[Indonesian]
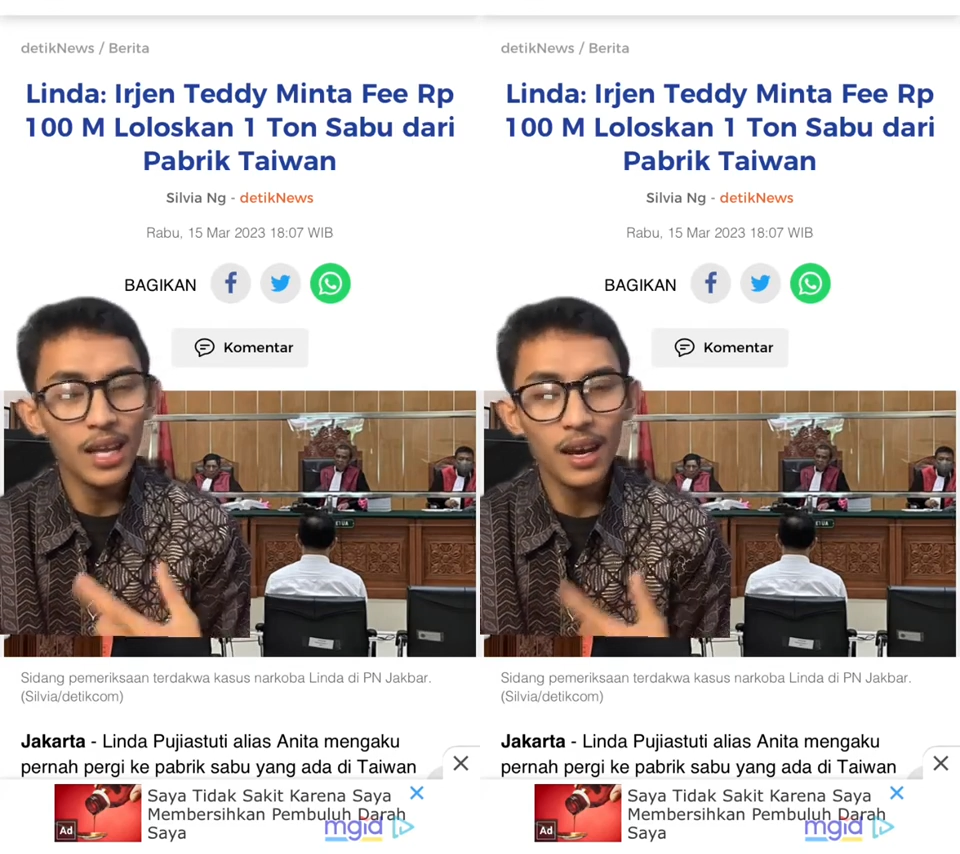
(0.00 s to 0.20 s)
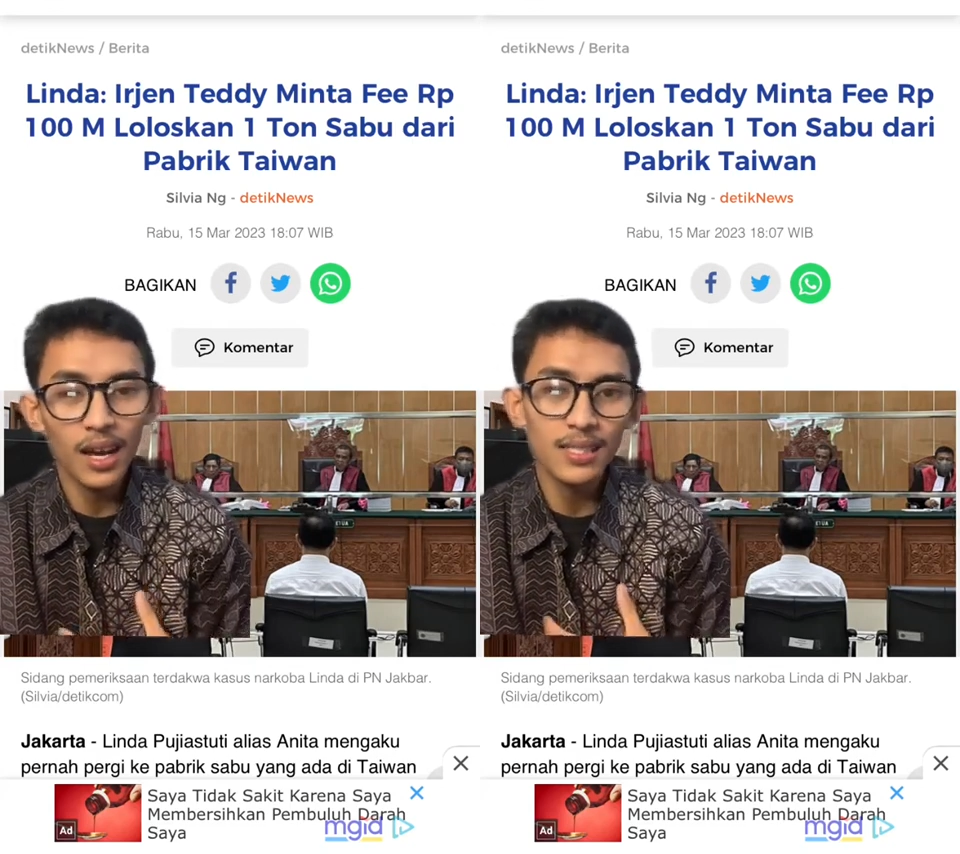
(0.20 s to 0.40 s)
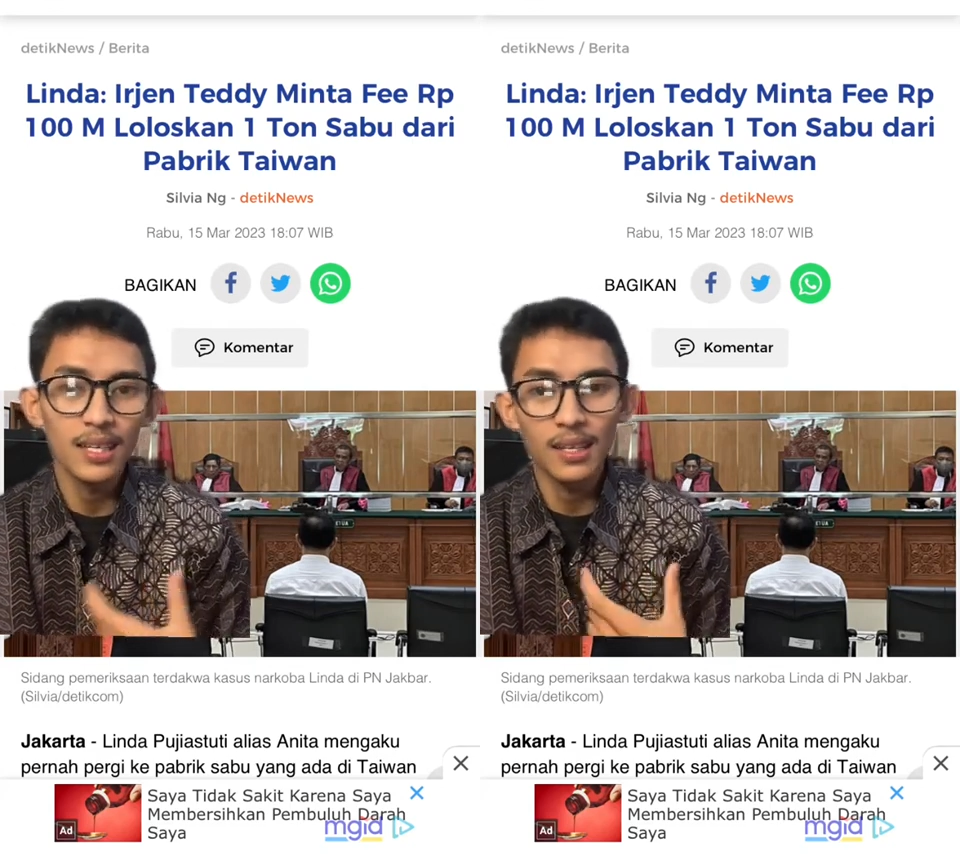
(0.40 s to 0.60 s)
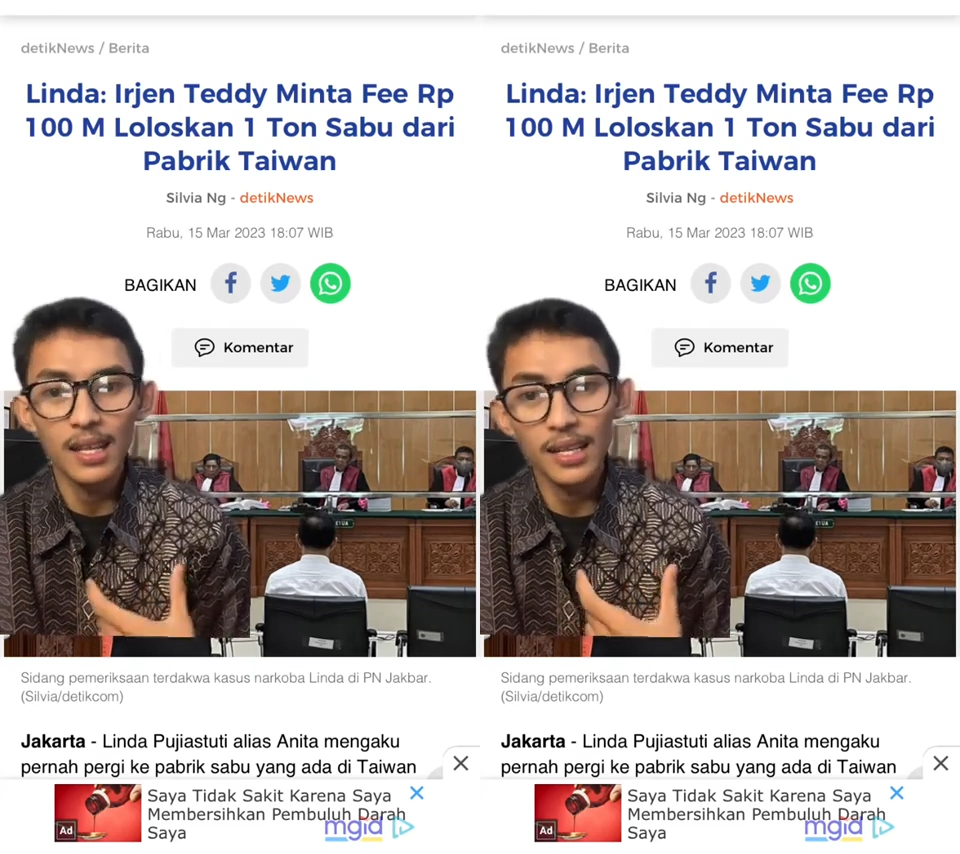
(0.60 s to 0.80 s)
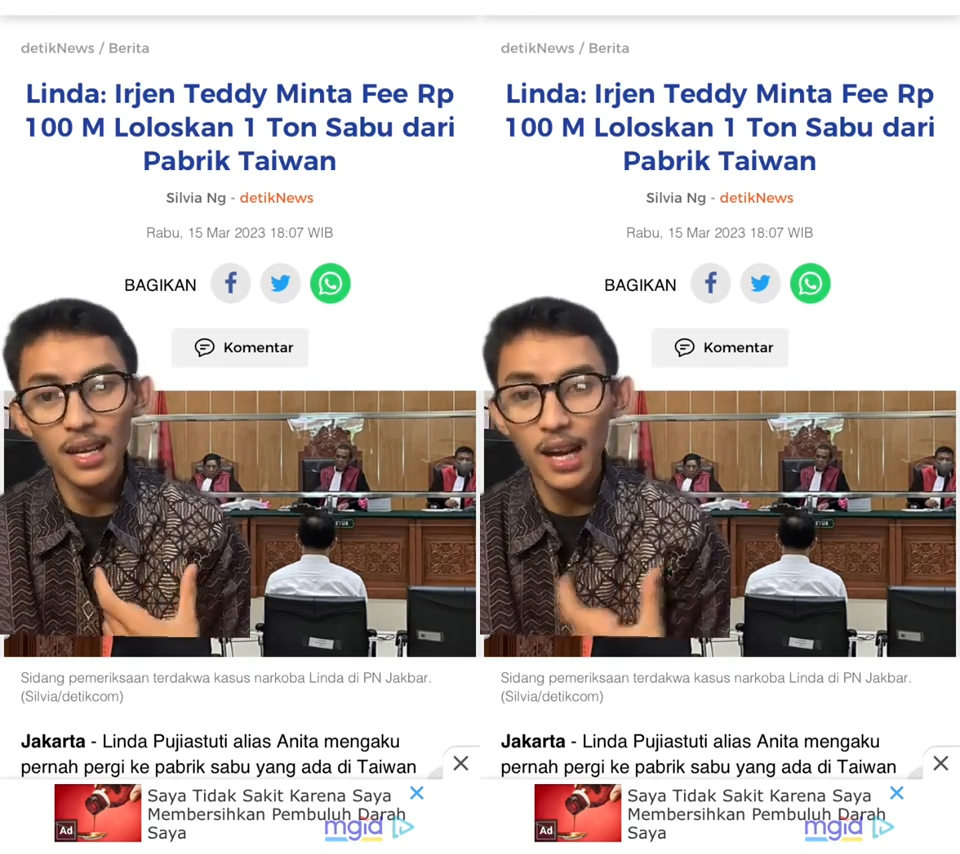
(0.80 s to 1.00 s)
dia ngerasa
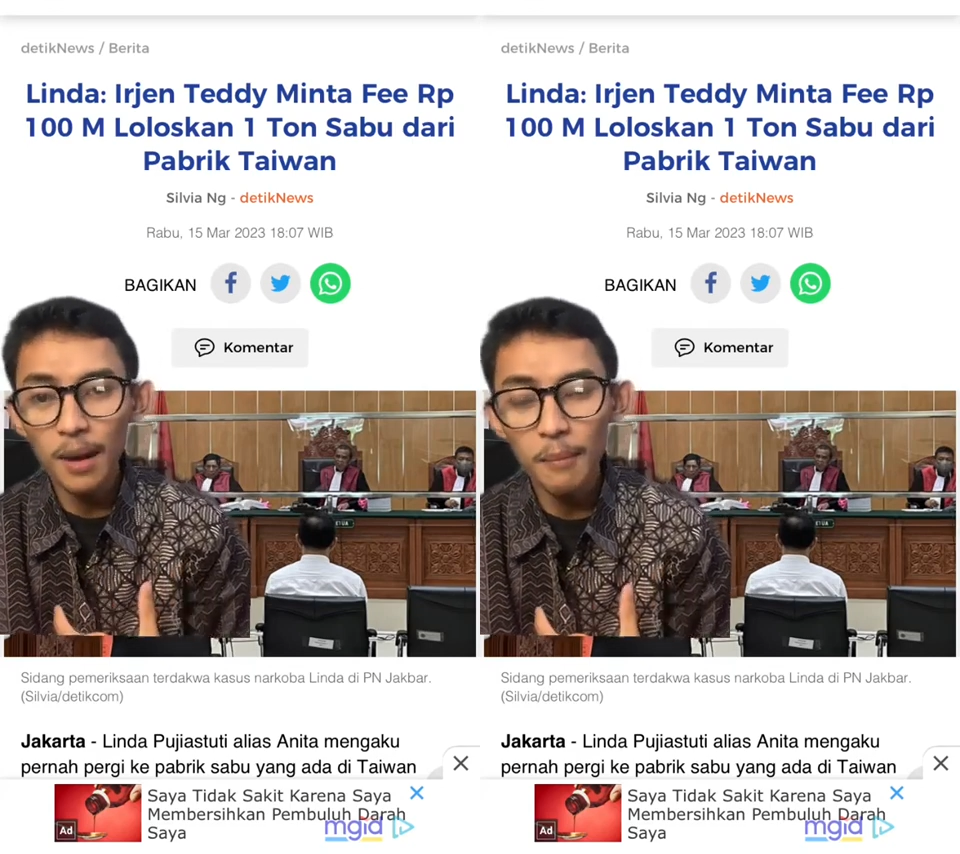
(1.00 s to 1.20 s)
dirinya nggak